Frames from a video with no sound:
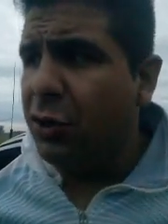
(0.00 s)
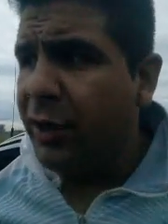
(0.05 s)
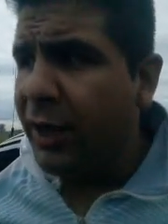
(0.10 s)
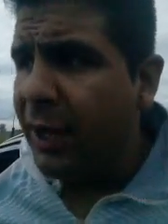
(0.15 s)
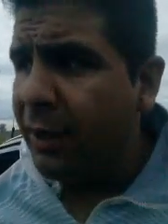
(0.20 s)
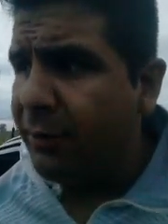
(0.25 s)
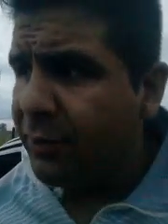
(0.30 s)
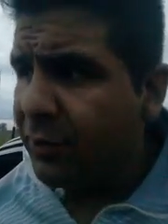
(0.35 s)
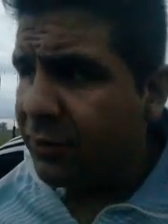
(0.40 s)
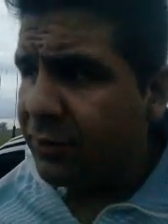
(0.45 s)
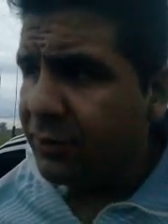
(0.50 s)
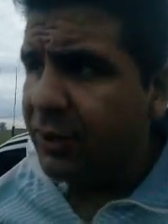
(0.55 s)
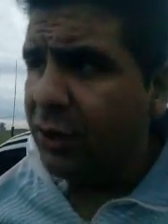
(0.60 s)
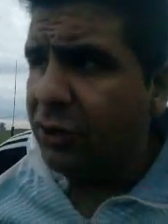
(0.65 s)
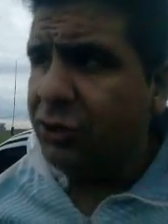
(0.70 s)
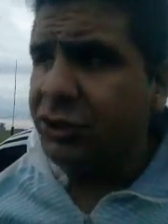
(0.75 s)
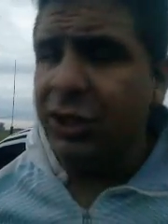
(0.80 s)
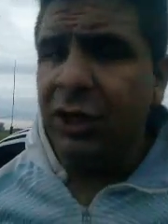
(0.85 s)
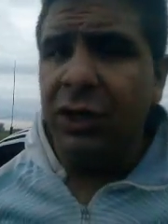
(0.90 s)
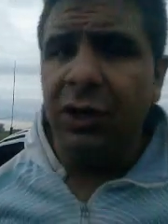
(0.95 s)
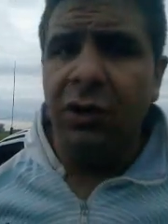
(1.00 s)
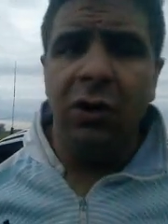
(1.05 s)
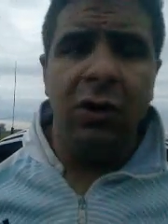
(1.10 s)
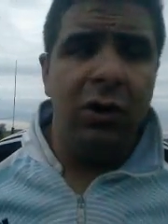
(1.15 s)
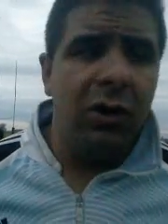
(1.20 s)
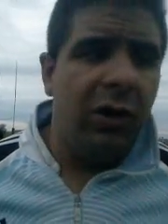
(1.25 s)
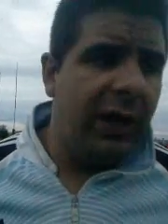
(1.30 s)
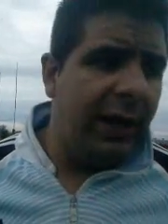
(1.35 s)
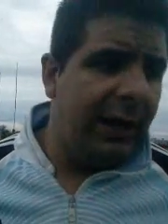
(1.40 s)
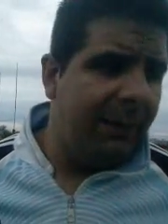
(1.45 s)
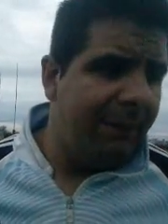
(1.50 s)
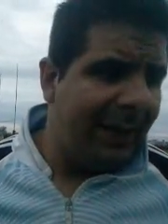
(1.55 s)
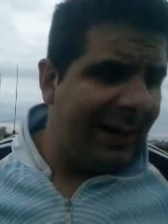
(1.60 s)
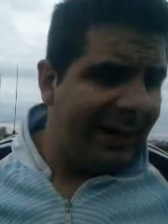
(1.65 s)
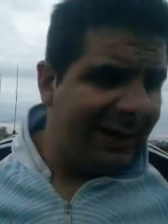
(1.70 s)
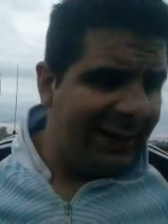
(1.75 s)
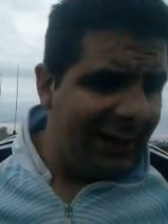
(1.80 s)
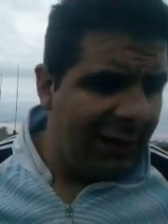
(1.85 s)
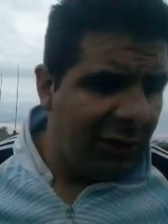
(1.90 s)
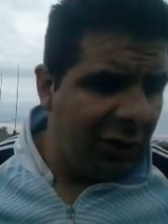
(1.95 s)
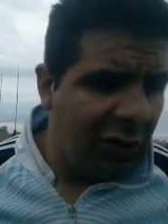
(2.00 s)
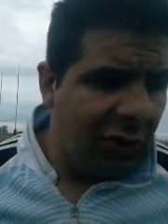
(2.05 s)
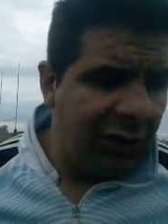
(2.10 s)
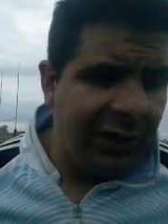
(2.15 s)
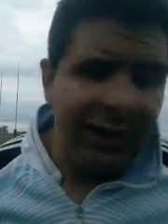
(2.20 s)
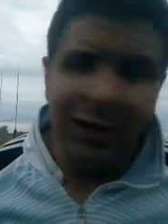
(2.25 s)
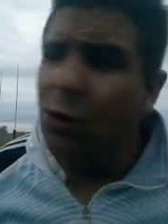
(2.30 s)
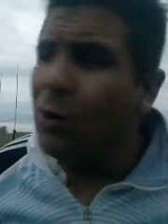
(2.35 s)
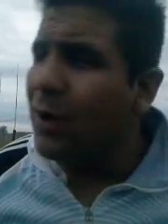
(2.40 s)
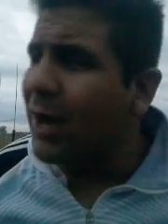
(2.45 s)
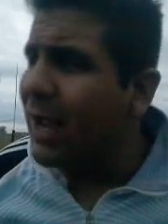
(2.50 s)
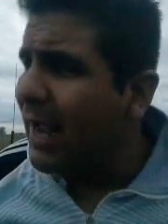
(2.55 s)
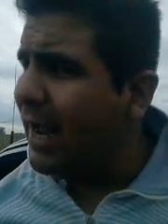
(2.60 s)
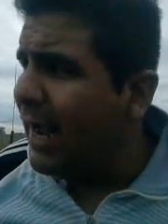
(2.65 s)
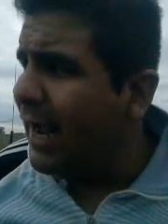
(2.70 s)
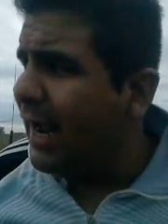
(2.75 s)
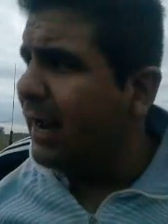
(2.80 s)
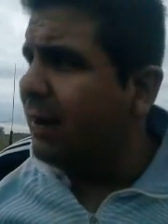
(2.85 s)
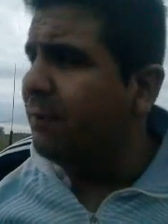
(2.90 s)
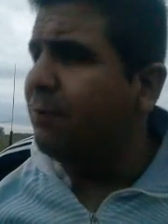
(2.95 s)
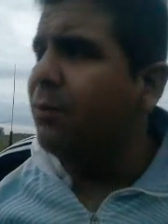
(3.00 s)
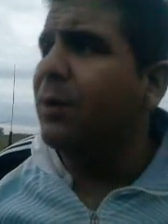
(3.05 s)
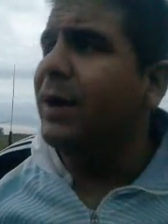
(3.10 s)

los nervios de los chicos, el partido de local,